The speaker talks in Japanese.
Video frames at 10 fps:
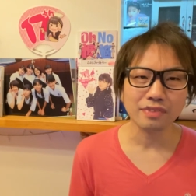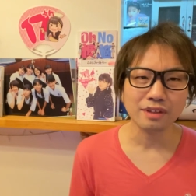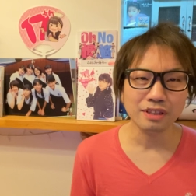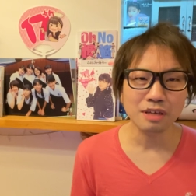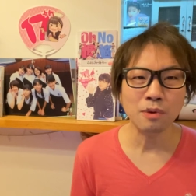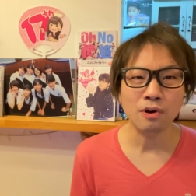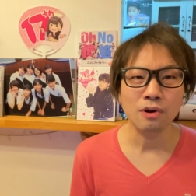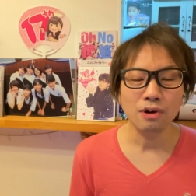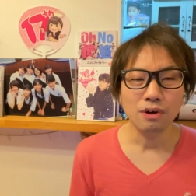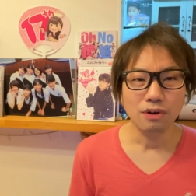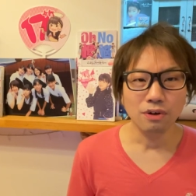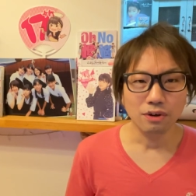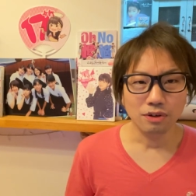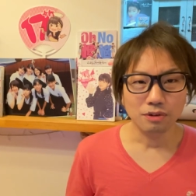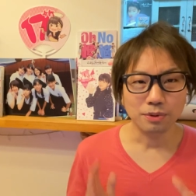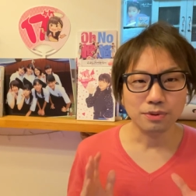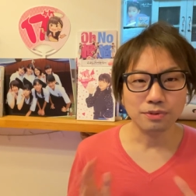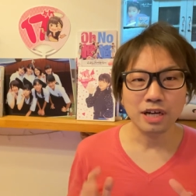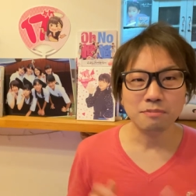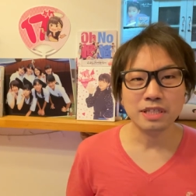でも僕
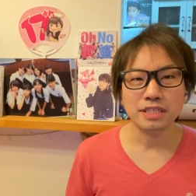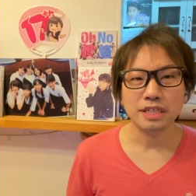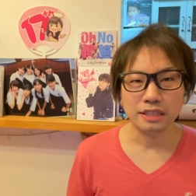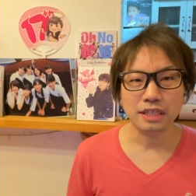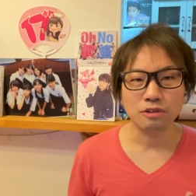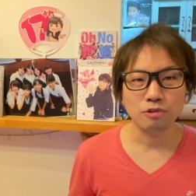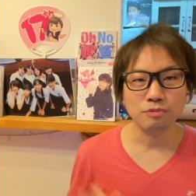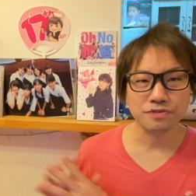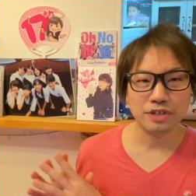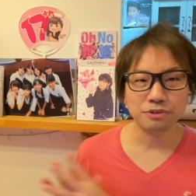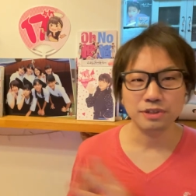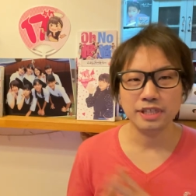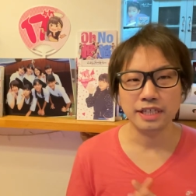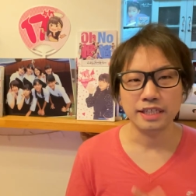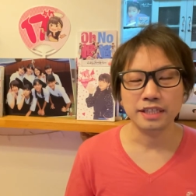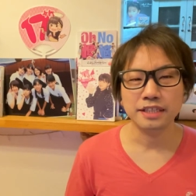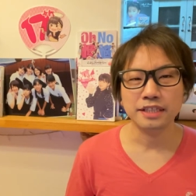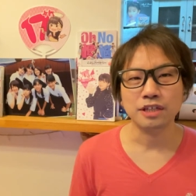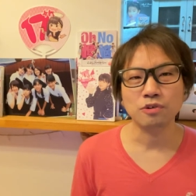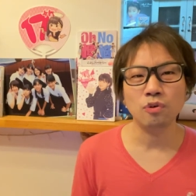は浜ちゃんがこぶしファクトリーの中でやって
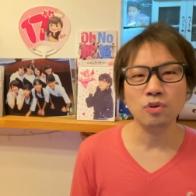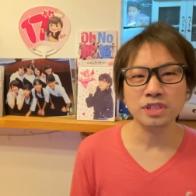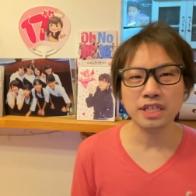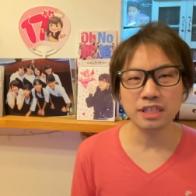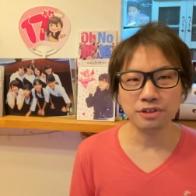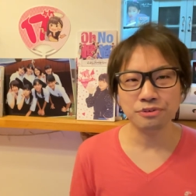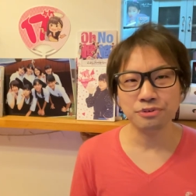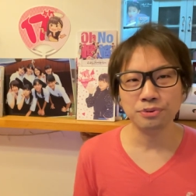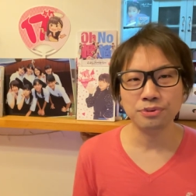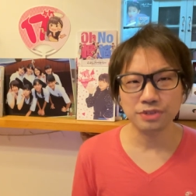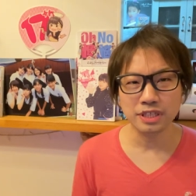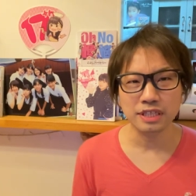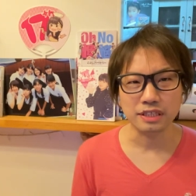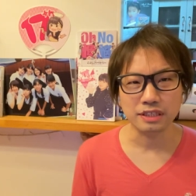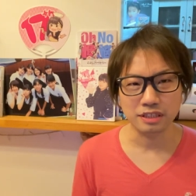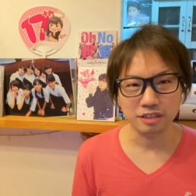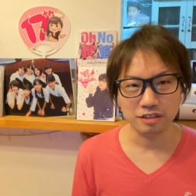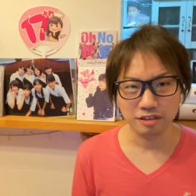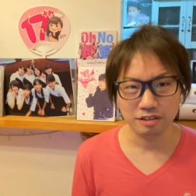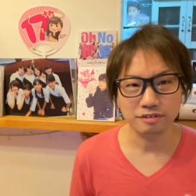きた功績というところに、
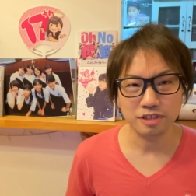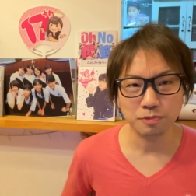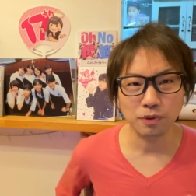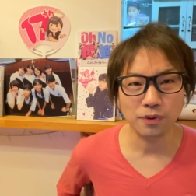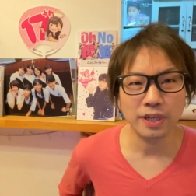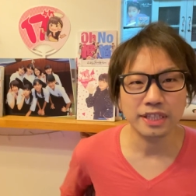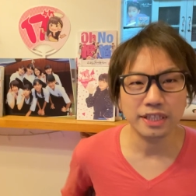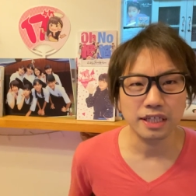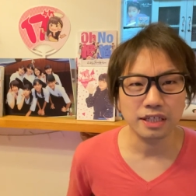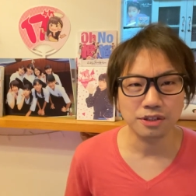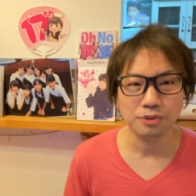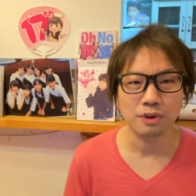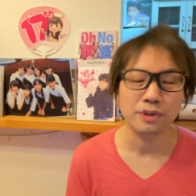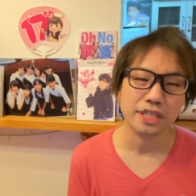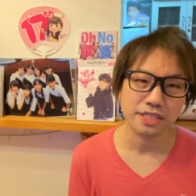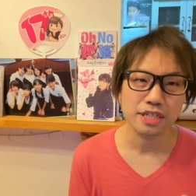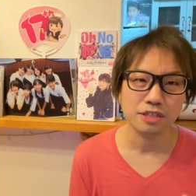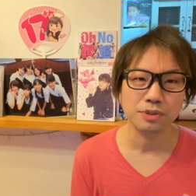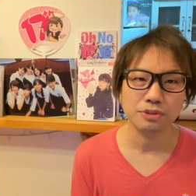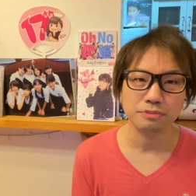えー、スポットを当てて今日はお話したい
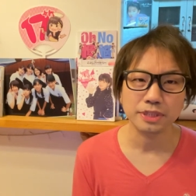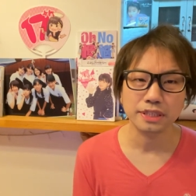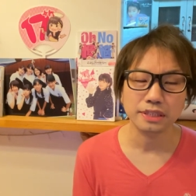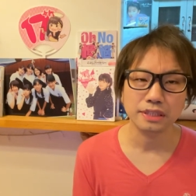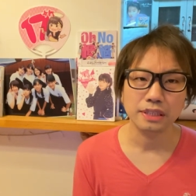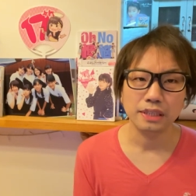と思っております。